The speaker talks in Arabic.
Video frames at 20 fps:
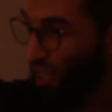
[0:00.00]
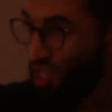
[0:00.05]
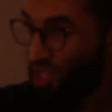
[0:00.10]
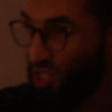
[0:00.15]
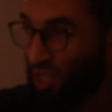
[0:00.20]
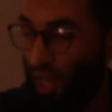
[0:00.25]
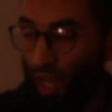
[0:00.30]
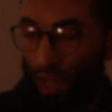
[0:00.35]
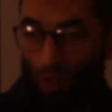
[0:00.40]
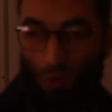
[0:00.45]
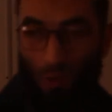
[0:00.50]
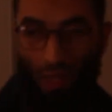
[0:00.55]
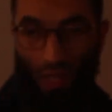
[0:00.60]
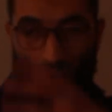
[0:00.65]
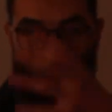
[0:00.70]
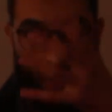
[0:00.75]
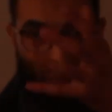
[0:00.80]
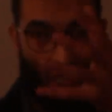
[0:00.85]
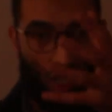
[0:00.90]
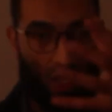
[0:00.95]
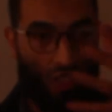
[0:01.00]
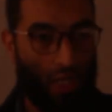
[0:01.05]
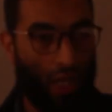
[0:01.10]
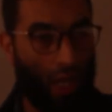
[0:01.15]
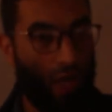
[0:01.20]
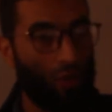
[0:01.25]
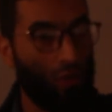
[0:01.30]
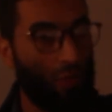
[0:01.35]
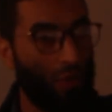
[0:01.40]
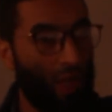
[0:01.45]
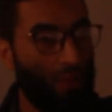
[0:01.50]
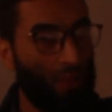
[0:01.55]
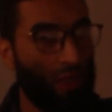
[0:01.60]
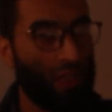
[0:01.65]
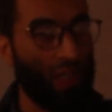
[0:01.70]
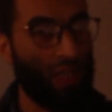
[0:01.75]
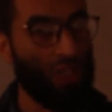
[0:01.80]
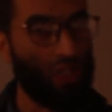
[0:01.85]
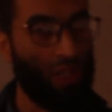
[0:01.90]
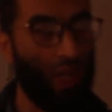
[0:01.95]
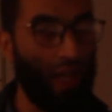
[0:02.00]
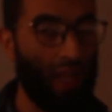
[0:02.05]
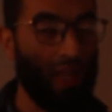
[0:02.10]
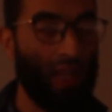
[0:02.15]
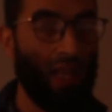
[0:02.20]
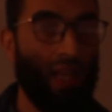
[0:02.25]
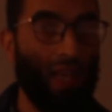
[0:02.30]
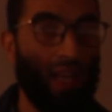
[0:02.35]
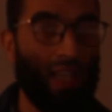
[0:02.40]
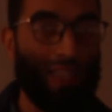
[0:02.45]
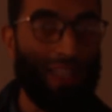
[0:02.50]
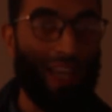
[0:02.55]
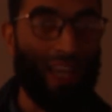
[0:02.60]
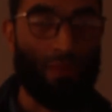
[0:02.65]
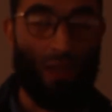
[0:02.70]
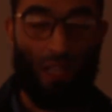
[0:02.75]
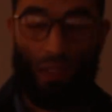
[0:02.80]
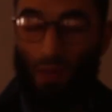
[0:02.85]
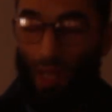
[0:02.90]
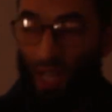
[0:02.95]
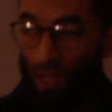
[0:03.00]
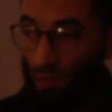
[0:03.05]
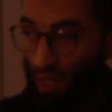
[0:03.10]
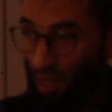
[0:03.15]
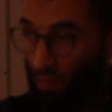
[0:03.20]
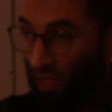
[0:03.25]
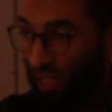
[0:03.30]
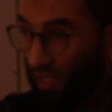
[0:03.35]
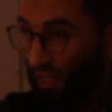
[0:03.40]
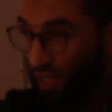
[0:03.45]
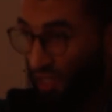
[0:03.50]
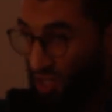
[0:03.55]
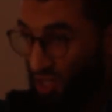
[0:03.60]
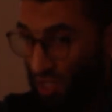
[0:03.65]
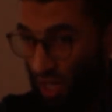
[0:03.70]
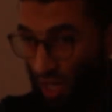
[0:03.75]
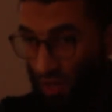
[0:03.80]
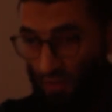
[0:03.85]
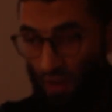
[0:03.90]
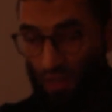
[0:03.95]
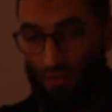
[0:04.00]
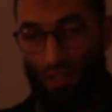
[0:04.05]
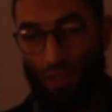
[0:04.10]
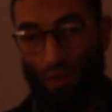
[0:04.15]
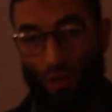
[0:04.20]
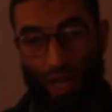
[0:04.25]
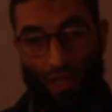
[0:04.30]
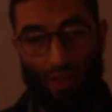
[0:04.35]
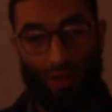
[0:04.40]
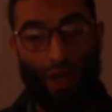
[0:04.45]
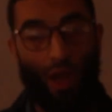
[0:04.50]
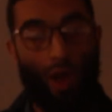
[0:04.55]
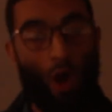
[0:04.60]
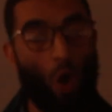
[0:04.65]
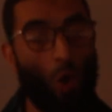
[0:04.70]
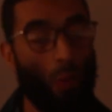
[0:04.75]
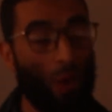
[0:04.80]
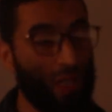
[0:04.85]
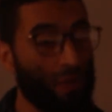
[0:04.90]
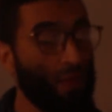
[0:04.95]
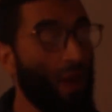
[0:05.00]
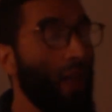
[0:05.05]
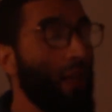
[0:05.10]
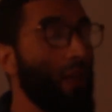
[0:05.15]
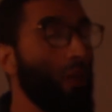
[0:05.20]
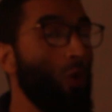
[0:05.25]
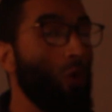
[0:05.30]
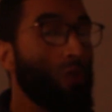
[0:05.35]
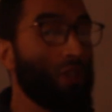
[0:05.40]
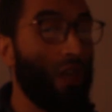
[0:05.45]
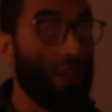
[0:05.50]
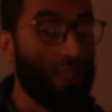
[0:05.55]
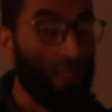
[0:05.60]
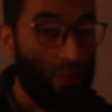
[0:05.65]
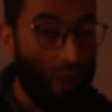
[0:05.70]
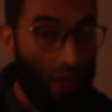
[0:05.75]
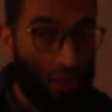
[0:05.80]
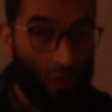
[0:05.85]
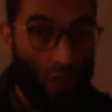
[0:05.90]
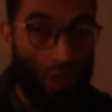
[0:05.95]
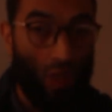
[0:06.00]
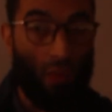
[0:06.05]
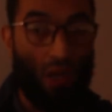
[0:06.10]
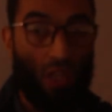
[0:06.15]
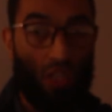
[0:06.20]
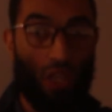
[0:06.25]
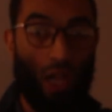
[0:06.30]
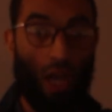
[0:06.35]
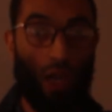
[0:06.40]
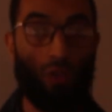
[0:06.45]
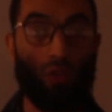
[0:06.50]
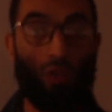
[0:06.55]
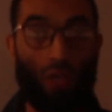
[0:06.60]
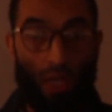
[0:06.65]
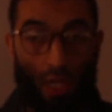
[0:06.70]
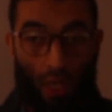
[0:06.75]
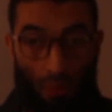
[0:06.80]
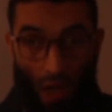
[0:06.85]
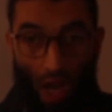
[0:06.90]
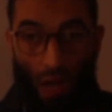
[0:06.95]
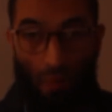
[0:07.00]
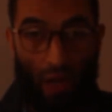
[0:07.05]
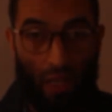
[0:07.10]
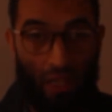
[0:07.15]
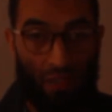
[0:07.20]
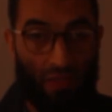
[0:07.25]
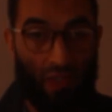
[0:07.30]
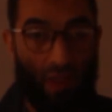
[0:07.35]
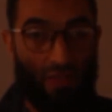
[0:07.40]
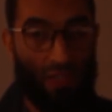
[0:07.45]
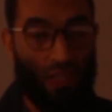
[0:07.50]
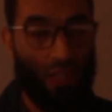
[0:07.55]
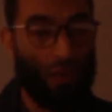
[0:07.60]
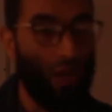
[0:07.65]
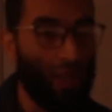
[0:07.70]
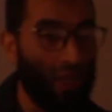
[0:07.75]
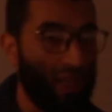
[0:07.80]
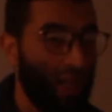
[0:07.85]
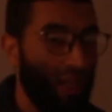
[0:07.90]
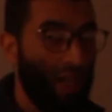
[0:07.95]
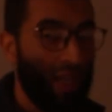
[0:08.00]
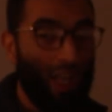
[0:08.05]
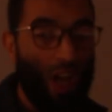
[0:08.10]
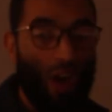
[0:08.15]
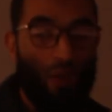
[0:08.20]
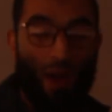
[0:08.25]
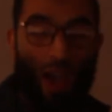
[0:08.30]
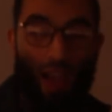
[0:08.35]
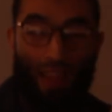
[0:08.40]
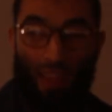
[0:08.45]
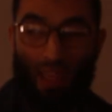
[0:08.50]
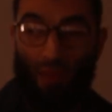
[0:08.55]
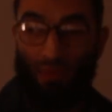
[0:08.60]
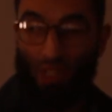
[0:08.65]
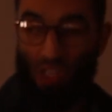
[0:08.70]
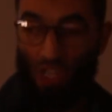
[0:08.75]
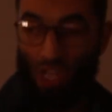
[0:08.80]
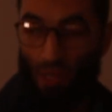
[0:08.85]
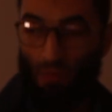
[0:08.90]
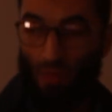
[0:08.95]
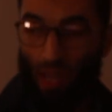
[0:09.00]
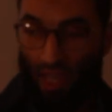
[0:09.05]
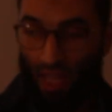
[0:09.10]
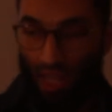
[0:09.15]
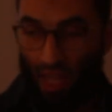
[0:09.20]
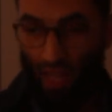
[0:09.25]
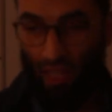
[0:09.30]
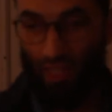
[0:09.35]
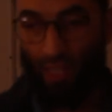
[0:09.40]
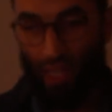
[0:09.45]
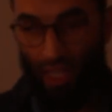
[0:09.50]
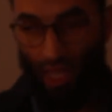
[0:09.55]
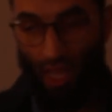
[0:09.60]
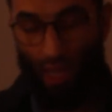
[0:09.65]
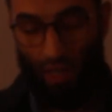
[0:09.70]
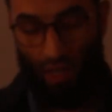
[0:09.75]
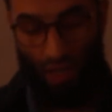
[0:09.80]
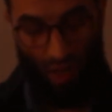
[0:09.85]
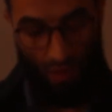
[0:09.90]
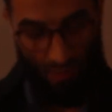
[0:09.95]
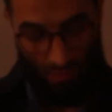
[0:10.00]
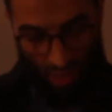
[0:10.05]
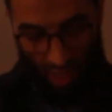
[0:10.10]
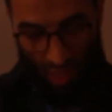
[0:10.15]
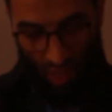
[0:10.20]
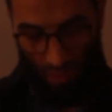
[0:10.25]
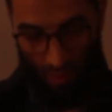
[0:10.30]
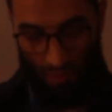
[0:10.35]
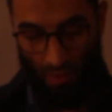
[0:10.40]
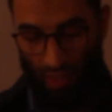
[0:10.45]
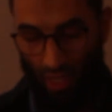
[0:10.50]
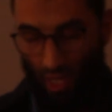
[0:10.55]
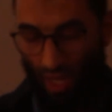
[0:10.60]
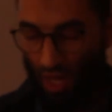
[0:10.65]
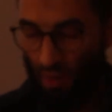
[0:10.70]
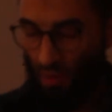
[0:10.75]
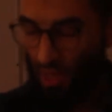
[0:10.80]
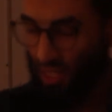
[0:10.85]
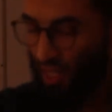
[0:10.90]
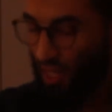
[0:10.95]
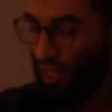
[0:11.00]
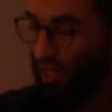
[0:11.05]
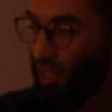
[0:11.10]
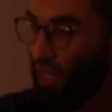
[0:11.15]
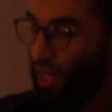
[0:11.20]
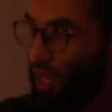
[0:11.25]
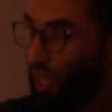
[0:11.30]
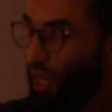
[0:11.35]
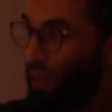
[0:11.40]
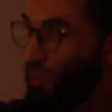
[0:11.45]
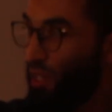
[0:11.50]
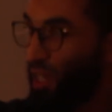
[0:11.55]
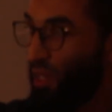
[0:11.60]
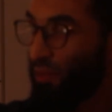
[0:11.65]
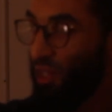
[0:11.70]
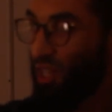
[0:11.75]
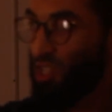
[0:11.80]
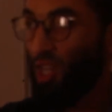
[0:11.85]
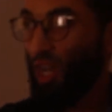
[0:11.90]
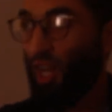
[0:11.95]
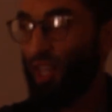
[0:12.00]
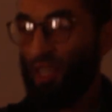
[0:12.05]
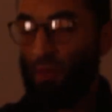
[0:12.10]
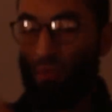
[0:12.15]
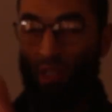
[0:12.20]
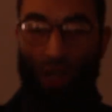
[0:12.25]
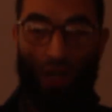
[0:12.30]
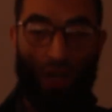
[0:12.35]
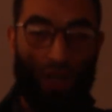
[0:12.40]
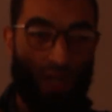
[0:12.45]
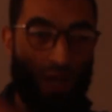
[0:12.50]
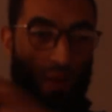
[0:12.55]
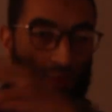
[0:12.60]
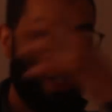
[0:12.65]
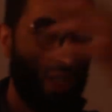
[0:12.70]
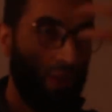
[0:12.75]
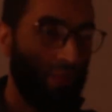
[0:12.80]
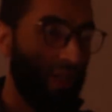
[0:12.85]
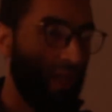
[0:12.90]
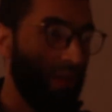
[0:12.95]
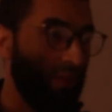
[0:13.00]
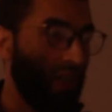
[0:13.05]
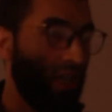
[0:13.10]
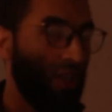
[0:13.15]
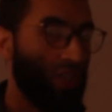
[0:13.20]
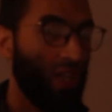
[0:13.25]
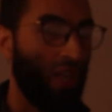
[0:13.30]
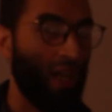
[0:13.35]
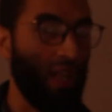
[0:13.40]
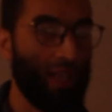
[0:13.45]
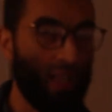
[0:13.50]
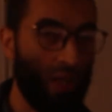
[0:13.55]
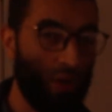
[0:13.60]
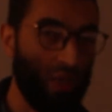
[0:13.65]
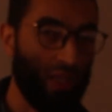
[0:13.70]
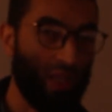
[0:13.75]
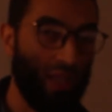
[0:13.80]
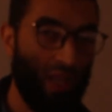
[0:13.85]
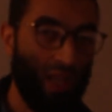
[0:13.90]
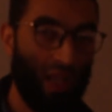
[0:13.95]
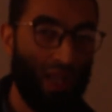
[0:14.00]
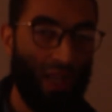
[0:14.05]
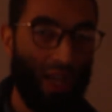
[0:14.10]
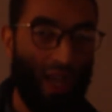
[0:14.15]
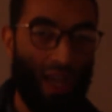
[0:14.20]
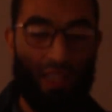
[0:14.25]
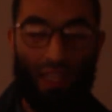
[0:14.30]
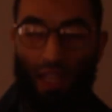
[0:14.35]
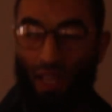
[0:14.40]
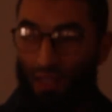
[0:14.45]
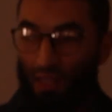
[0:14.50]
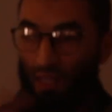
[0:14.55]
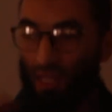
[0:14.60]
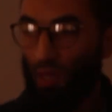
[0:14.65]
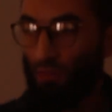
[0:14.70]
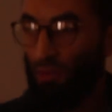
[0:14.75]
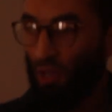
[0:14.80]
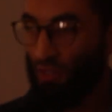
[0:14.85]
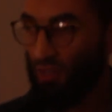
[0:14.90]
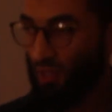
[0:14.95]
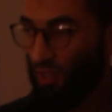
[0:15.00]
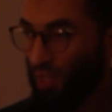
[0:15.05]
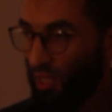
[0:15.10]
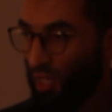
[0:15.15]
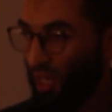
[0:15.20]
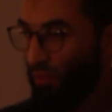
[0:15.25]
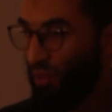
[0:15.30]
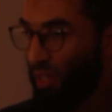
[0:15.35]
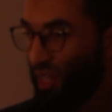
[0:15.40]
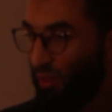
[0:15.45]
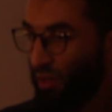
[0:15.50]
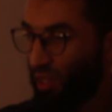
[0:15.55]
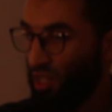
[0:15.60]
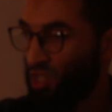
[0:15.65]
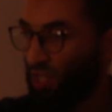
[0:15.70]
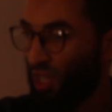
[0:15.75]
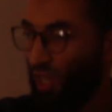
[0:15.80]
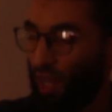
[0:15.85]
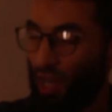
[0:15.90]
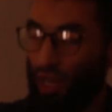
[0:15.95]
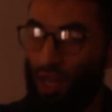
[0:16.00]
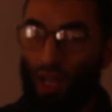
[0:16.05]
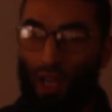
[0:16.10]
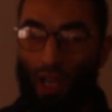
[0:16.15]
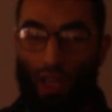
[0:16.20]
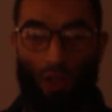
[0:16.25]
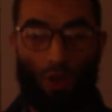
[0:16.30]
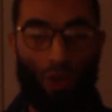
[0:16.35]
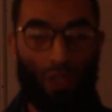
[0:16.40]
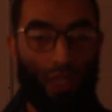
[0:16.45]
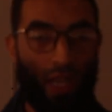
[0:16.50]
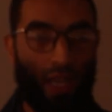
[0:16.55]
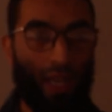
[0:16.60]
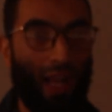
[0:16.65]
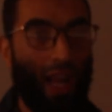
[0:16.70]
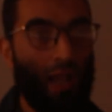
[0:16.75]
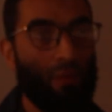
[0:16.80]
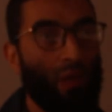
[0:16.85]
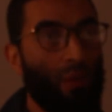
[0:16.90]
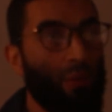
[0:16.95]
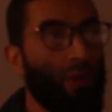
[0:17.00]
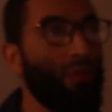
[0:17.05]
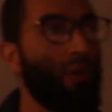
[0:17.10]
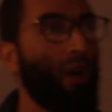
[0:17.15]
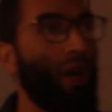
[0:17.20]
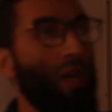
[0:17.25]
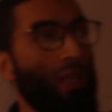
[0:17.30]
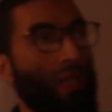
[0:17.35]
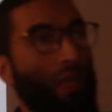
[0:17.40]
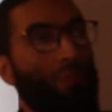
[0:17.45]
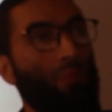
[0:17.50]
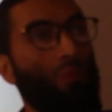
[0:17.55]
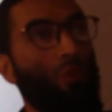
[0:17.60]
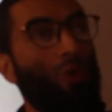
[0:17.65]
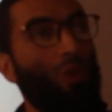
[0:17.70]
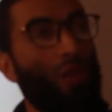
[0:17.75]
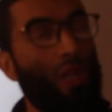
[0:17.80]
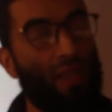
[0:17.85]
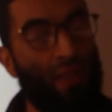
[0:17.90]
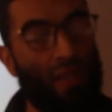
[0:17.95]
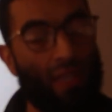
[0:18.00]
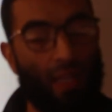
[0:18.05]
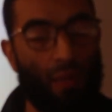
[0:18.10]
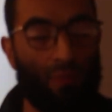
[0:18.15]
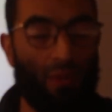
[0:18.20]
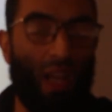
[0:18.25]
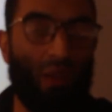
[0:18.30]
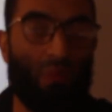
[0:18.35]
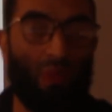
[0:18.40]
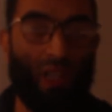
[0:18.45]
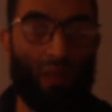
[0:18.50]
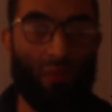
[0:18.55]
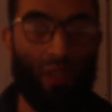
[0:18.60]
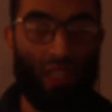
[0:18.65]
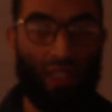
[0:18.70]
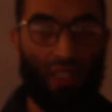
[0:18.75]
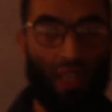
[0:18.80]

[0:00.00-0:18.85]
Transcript: ده يشتغل والبرنامج ده يشتغل والبرنامج ده يشتغل يعني بسمح لبرامج كتيرة تشتغل في نفس الوقت وبسمح ليوزرز برضه ان هم يشتغلوا مع بعض في نفس الوقت لو ما قدمتش حمايه للحاجات دي عنها بينها وبين بعضها ان انا مثلا البرنامج اللي شغال ده ما يخربش البرنامج اللي شغال دوت هتلاقي الدنيا باظت يجي برنامج يشتغل يروح داخل على الميموري يخرب كل الداتا بتاع البرنامج